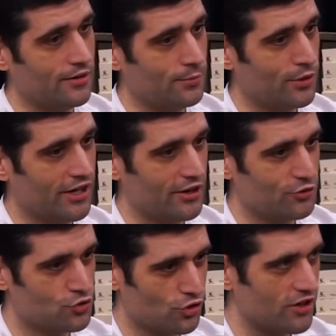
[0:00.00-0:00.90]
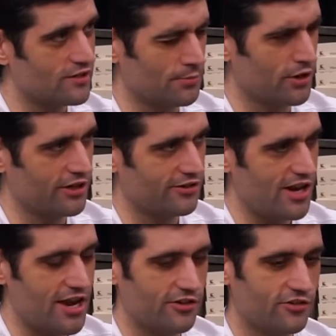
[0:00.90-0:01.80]
porque o jogo de azar, na maioria das
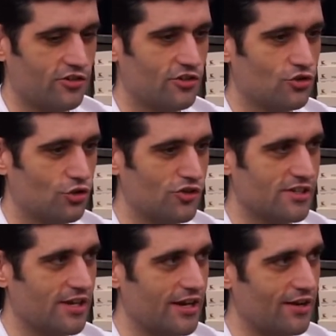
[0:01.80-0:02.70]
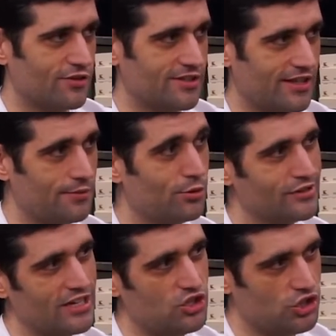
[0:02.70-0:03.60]
leis, diz que jogo de azar é você tem que
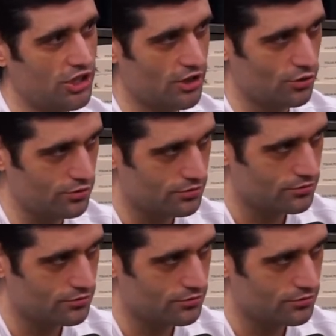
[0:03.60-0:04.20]
botar dinheiro